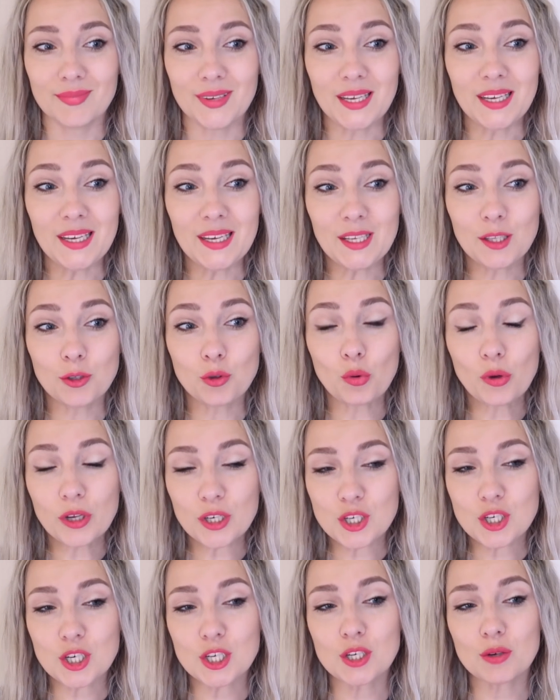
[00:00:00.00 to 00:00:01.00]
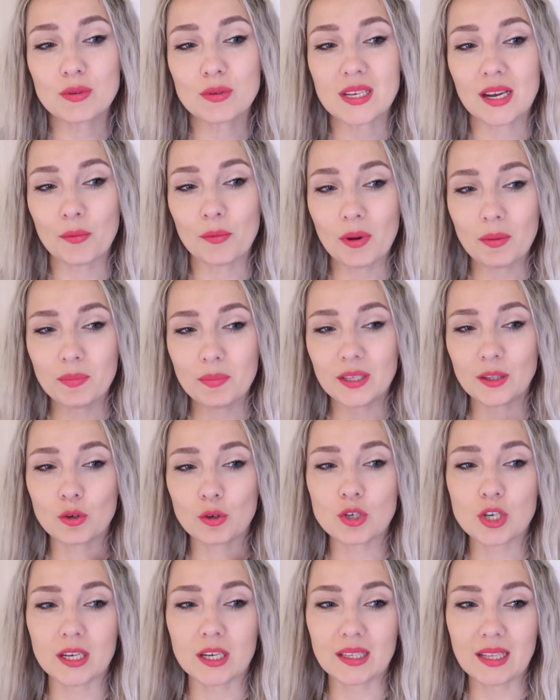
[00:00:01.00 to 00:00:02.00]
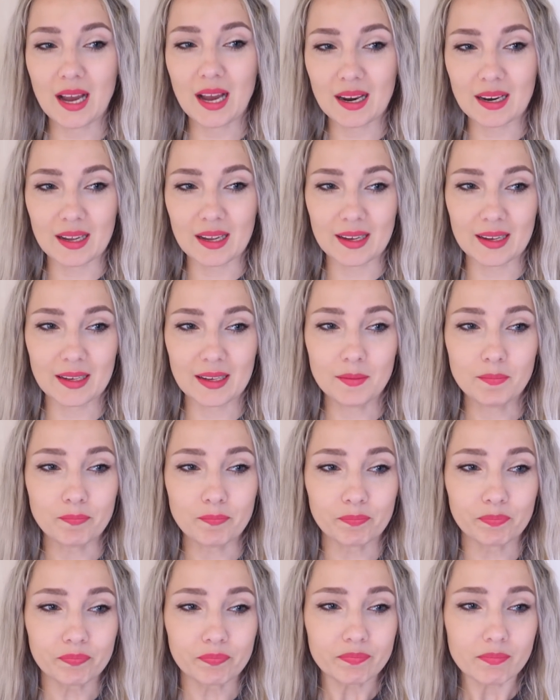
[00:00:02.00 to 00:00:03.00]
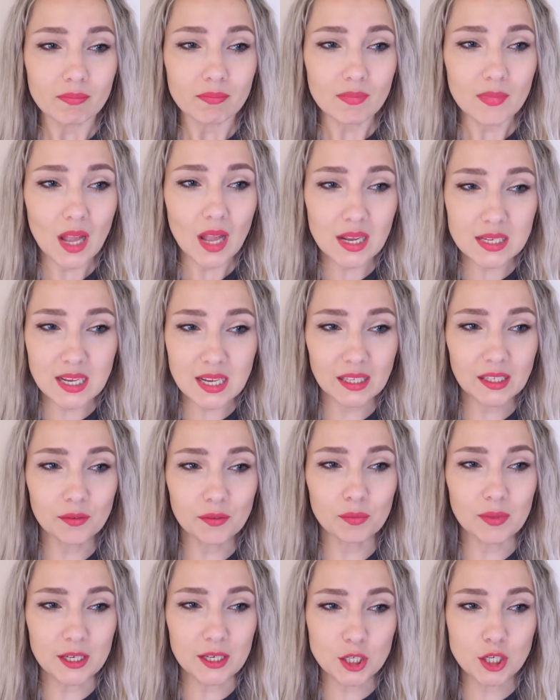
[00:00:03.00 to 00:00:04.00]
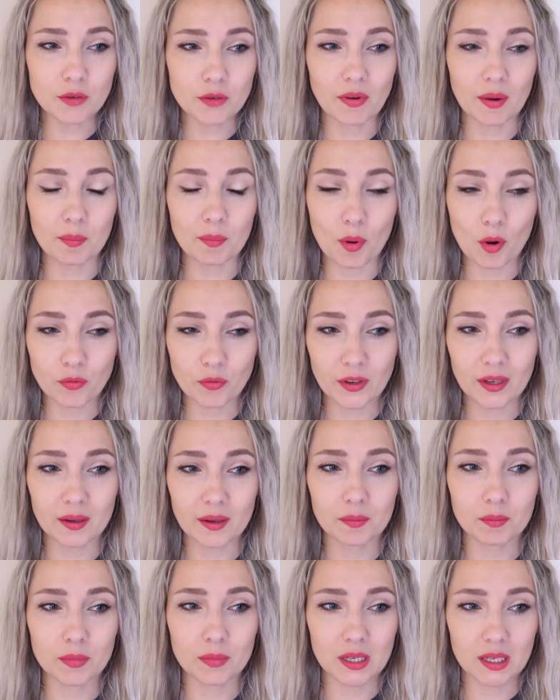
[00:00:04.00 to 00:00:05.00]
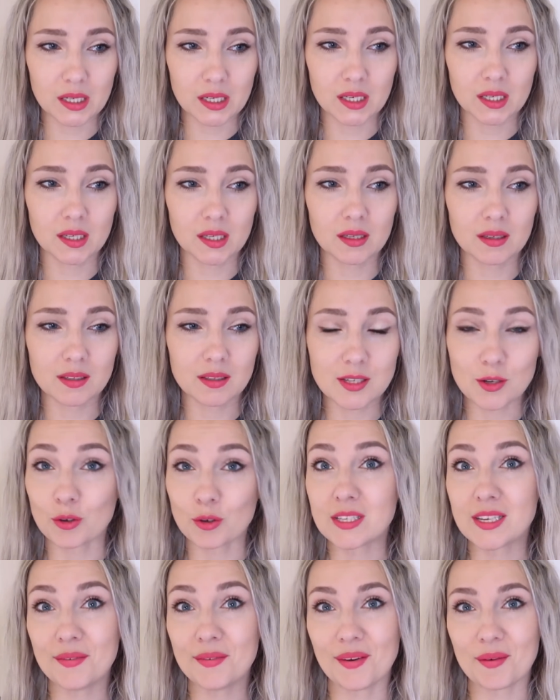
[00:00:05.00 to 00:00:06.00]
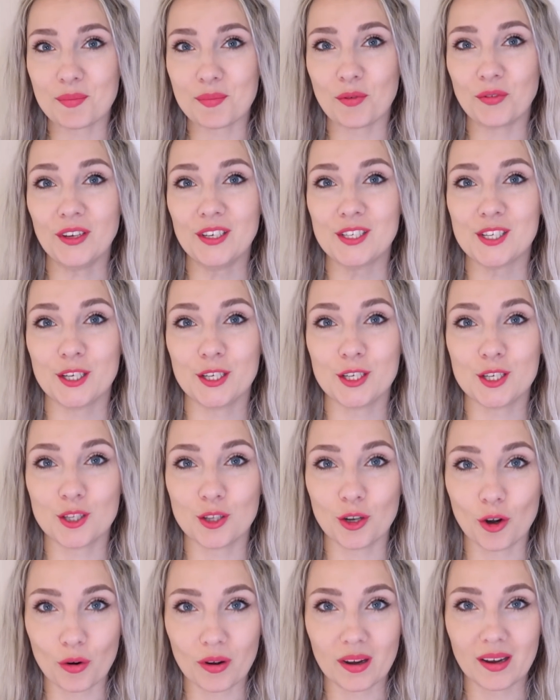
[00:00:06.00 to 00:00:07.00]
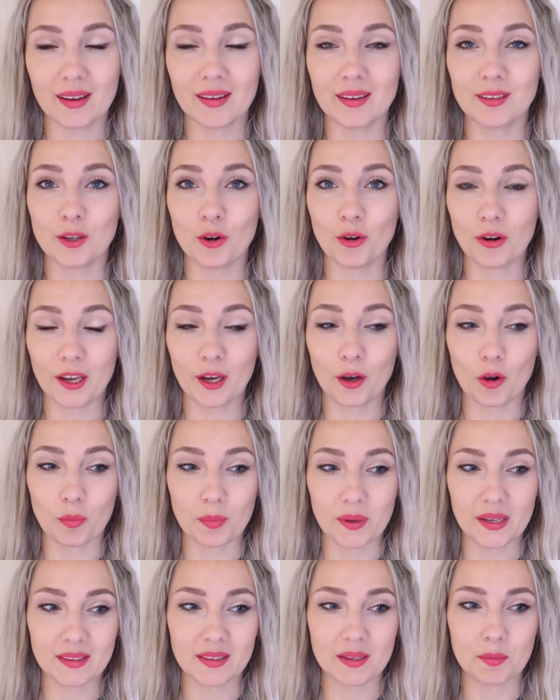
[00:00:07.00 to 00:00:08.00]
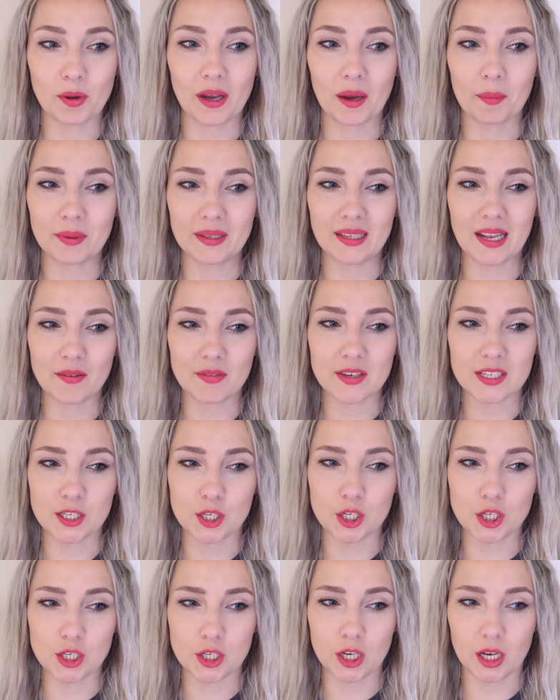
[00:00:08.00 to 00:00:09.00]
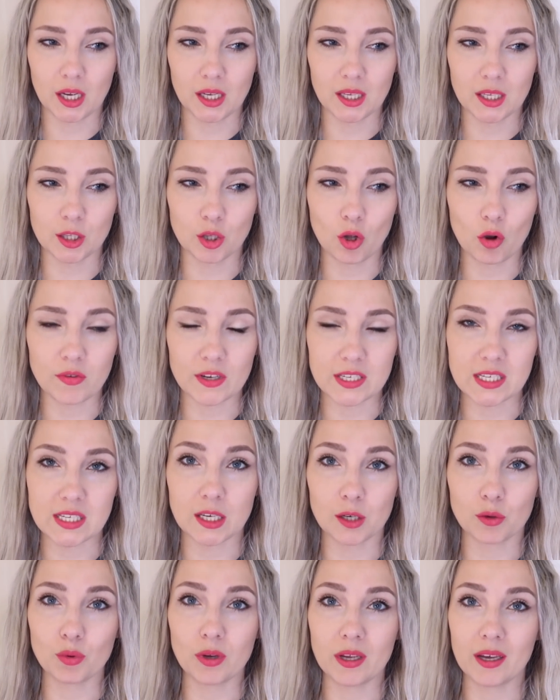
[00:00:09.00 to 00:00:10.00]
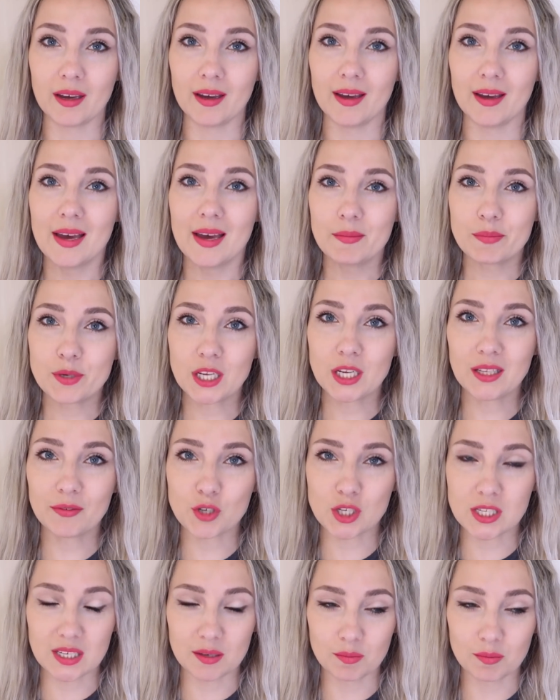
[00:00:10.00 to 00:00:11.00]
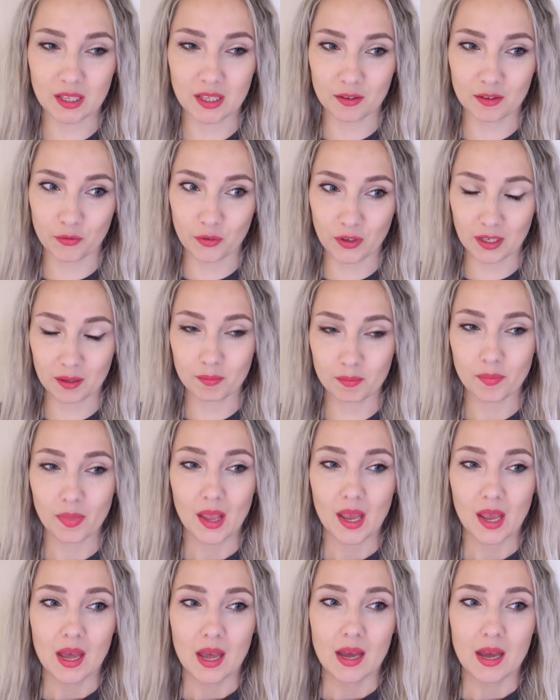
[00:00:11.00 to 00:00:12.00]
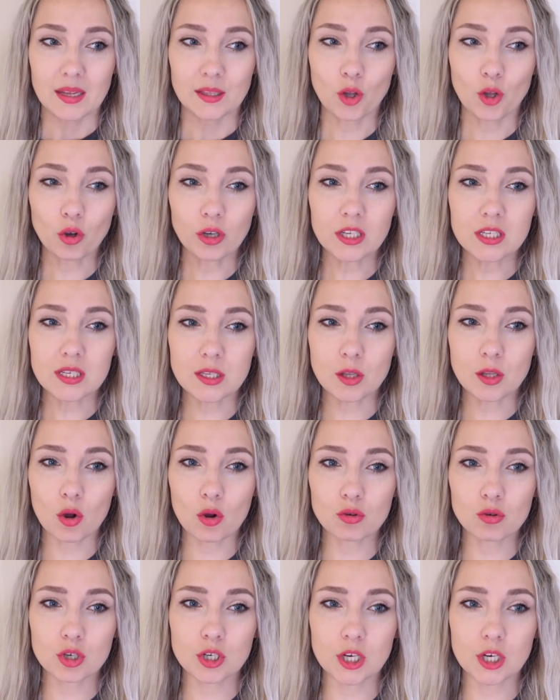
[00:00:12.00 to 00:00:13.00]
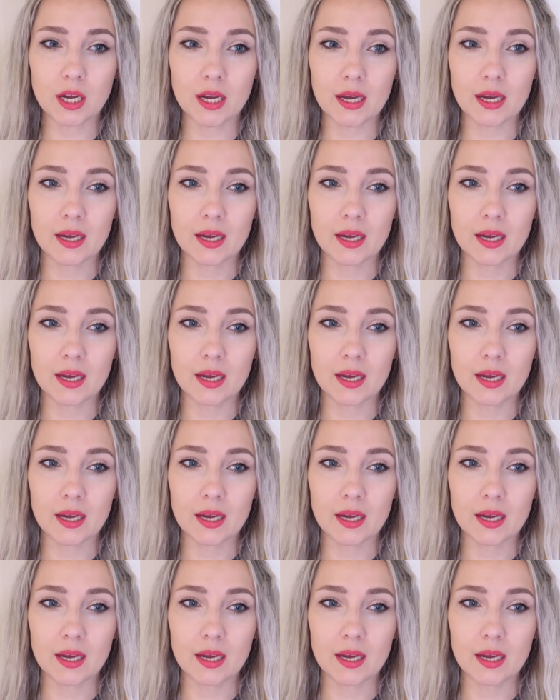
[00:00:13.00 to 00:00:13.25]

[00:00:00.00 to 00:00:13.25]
I tu jeszcze się zagłębię troszkę dalej, zanim jeszcze Wam powiem, e, co chcę Wam powiedzieć, drogie, drogie kobiety, bo jakby dla Was dzisiaj i do Was kieruję przede wszystkim ten film, to jest to, że